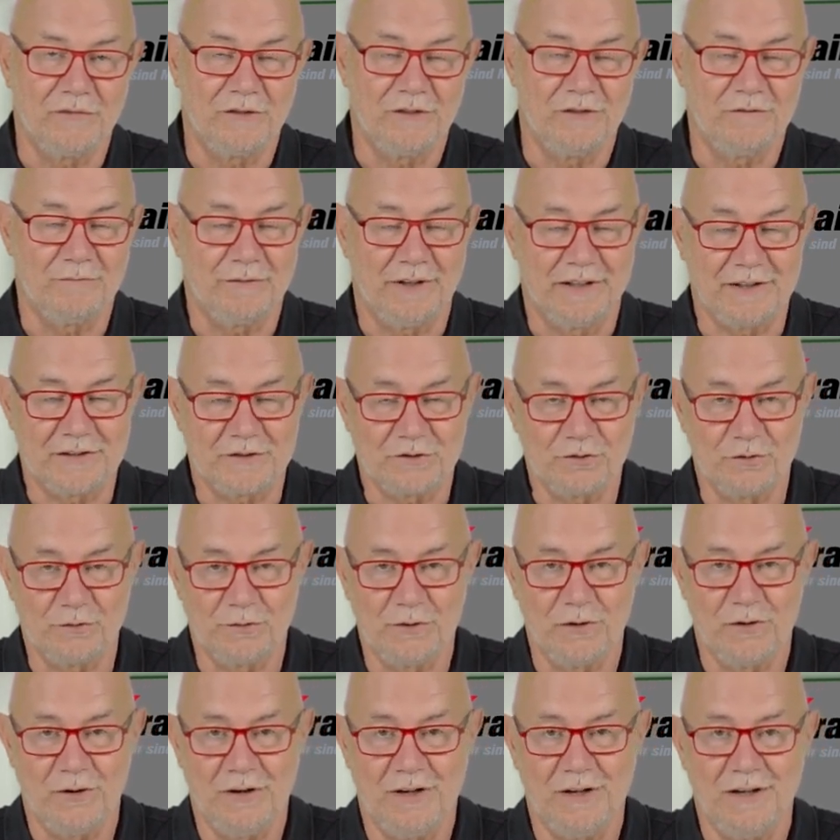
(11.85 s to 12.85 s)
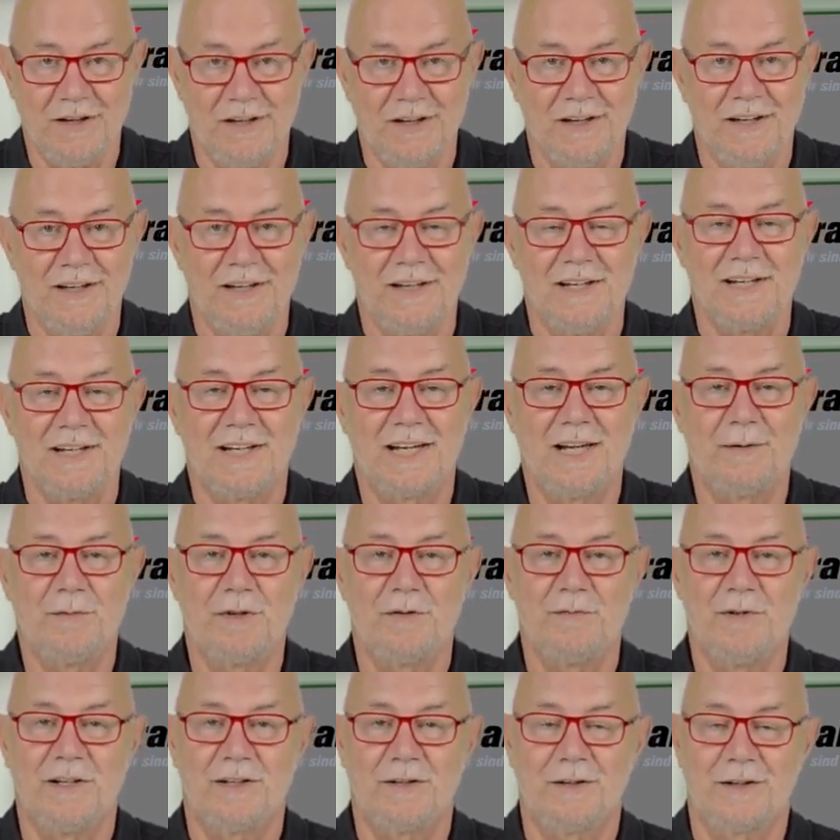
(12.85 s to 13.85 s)
Und bei Zubehör gebe
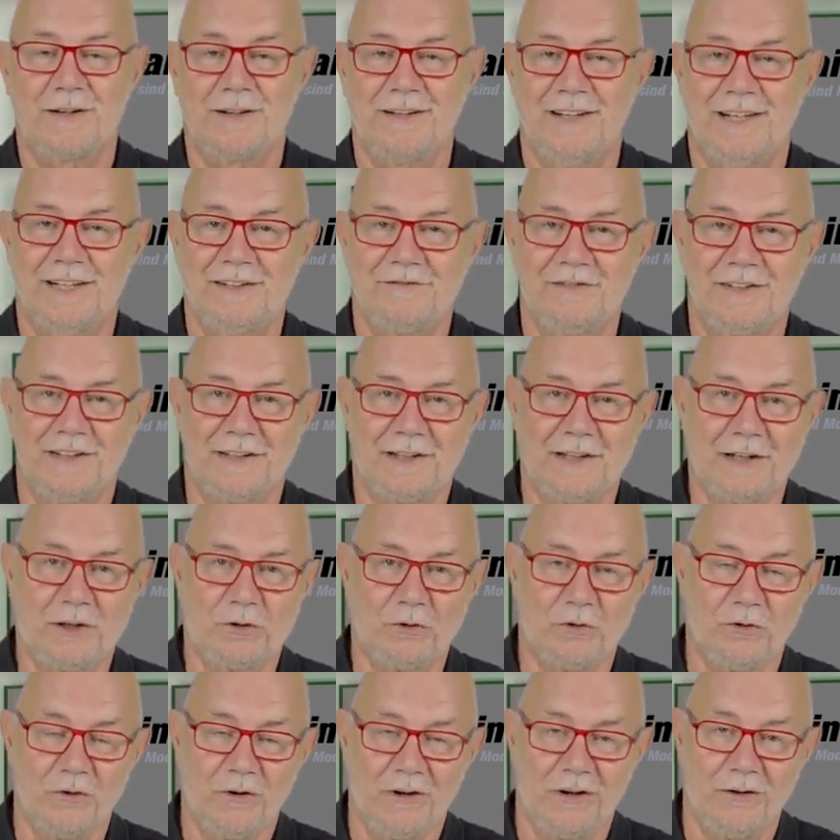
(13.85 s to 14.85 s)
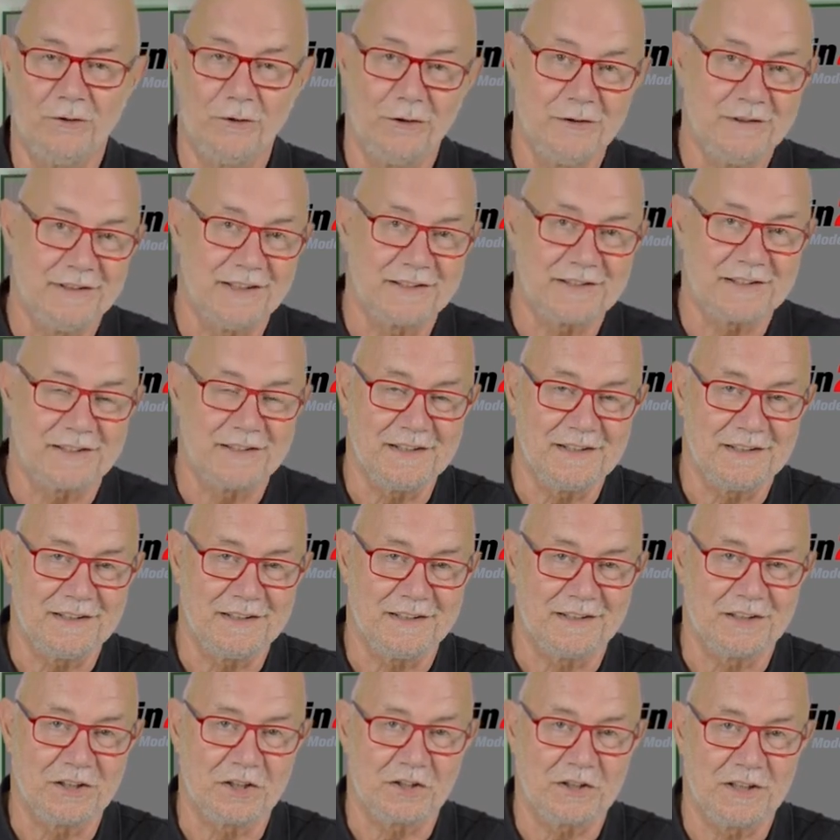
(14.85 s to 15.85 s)
ich mir doch glatt wieder die Kugel und das
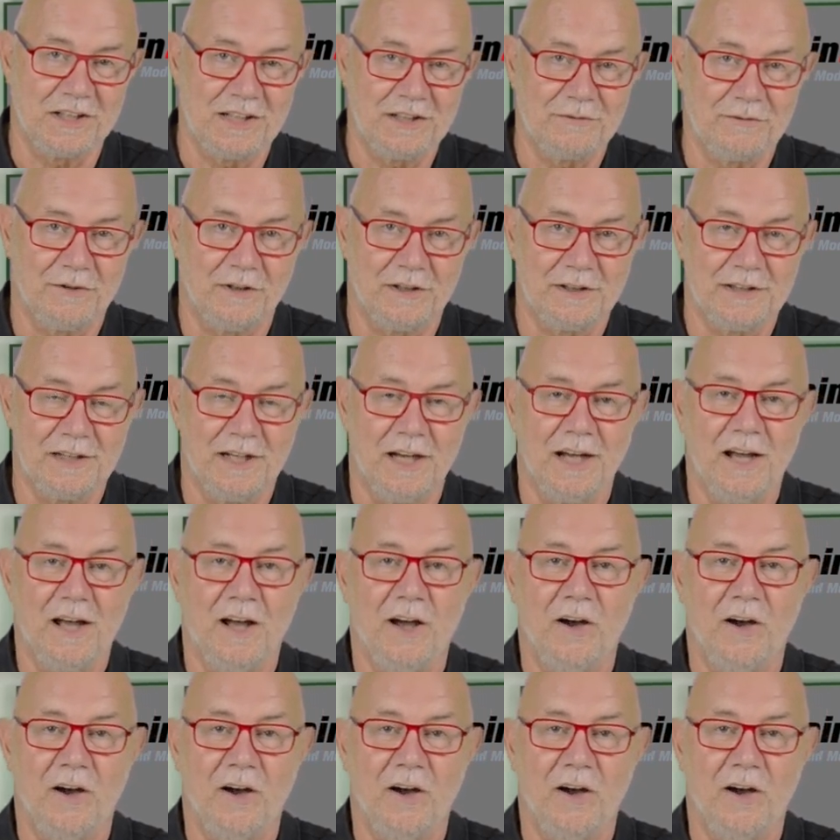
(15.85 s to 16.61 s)
richtige Stichwort.